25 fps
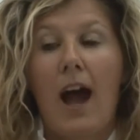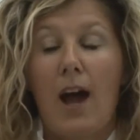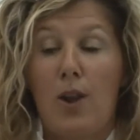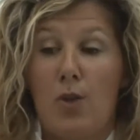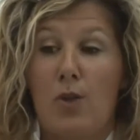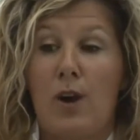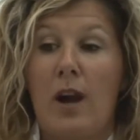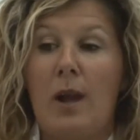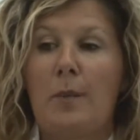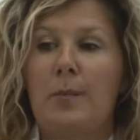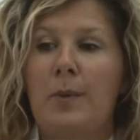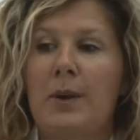
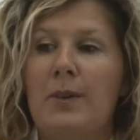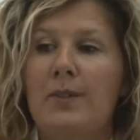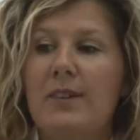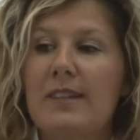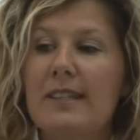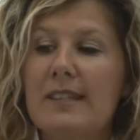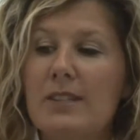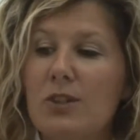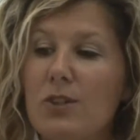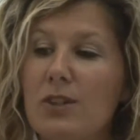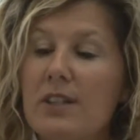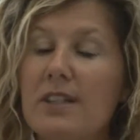Allora, la
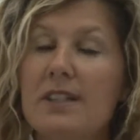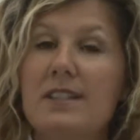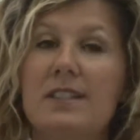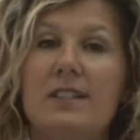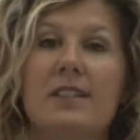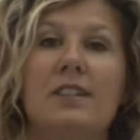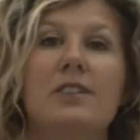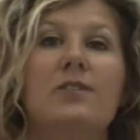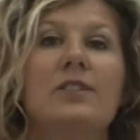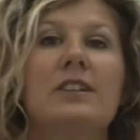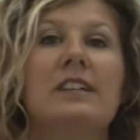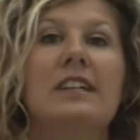prevenzione
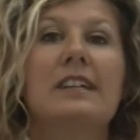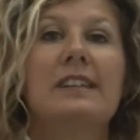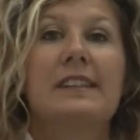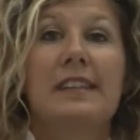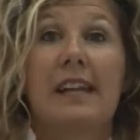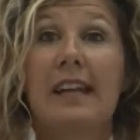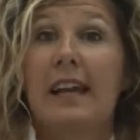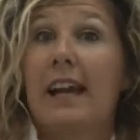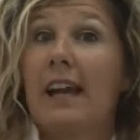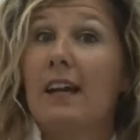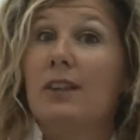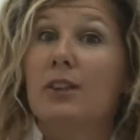si divide in
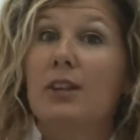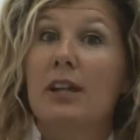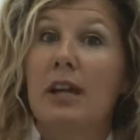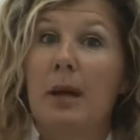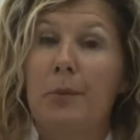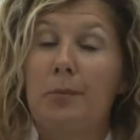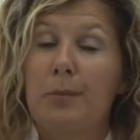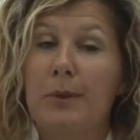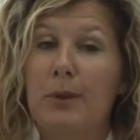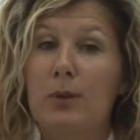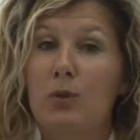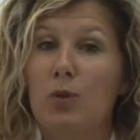tre grandi
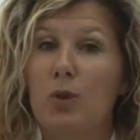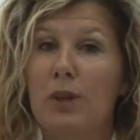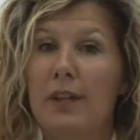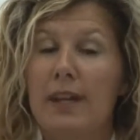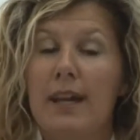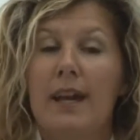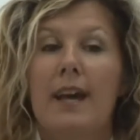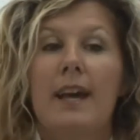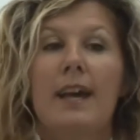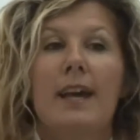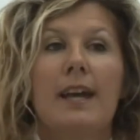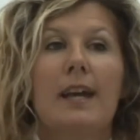
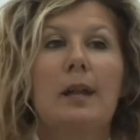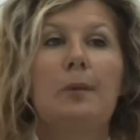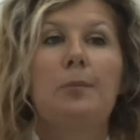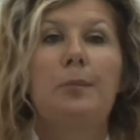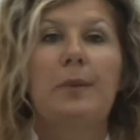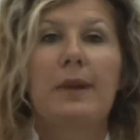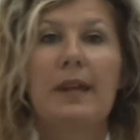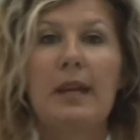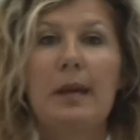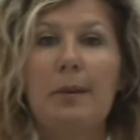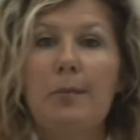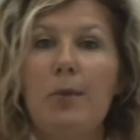capitoli. Il
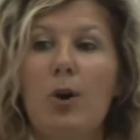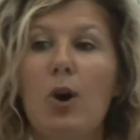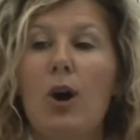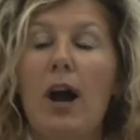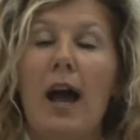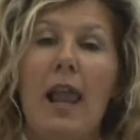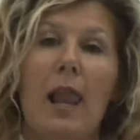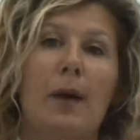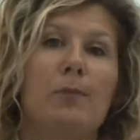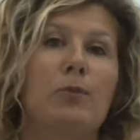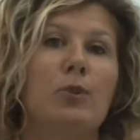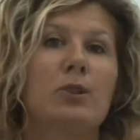primo
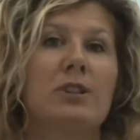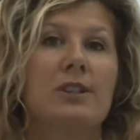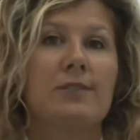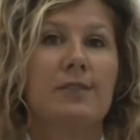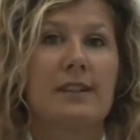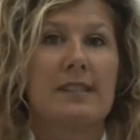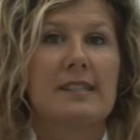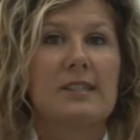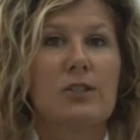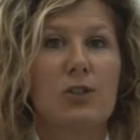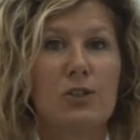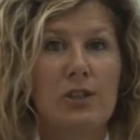è la
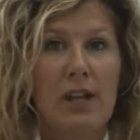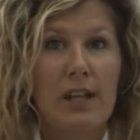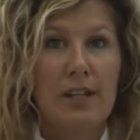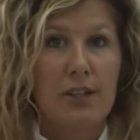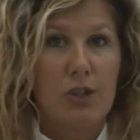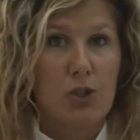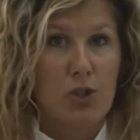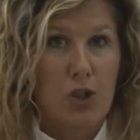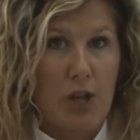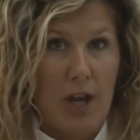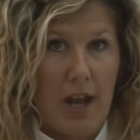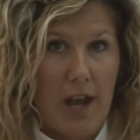motivazione
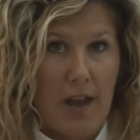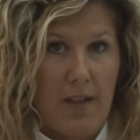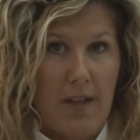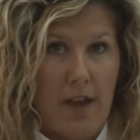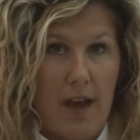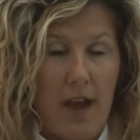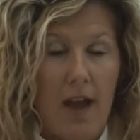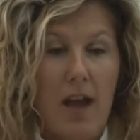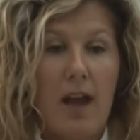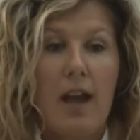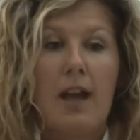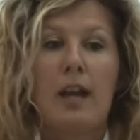
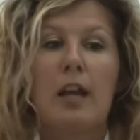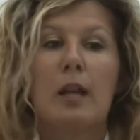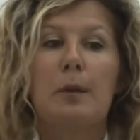all'igiene.